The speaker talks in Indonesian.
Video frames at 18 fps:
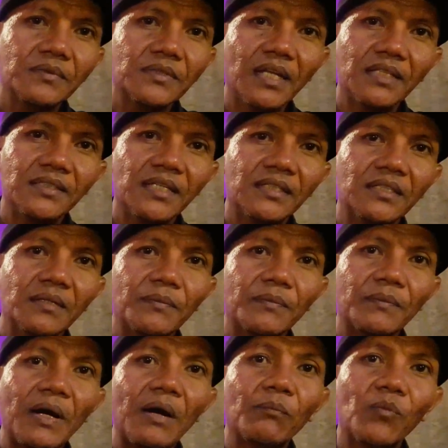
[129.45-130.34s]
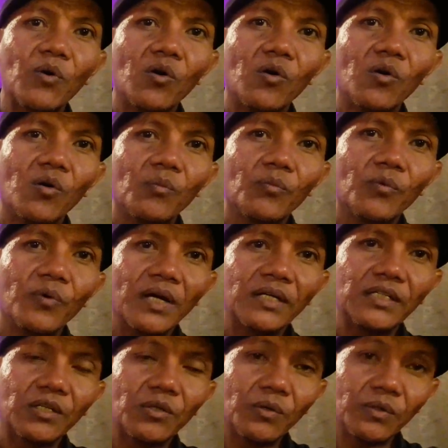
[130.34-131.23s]
beratnya di kampung
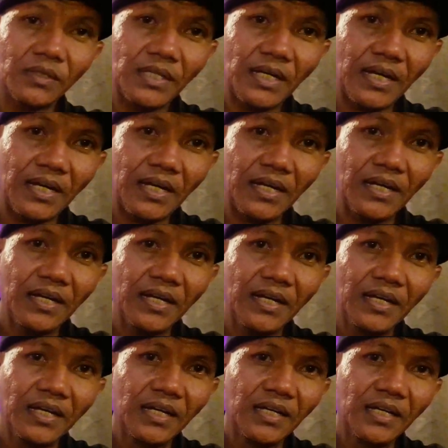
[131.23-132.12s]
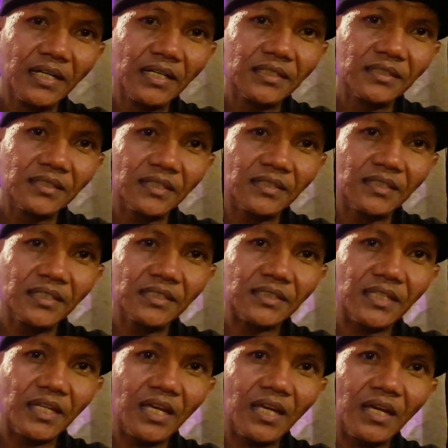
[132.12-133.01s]
bukan di kota. Jadi
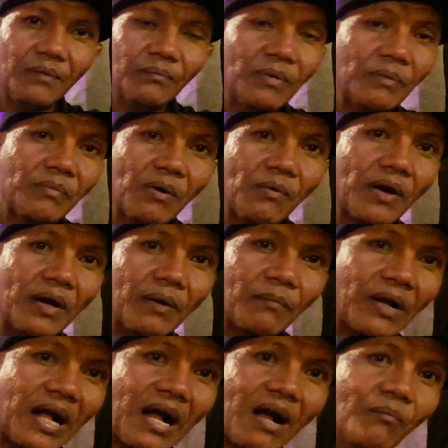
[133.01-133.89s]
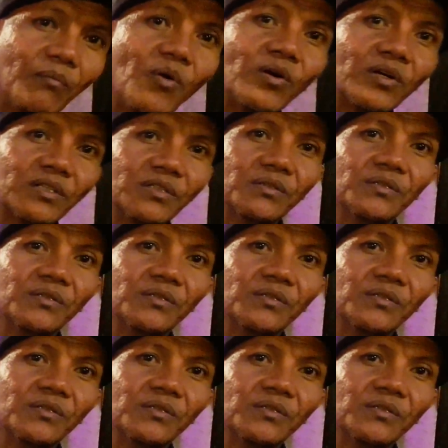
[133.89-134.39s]
saya membawa kampung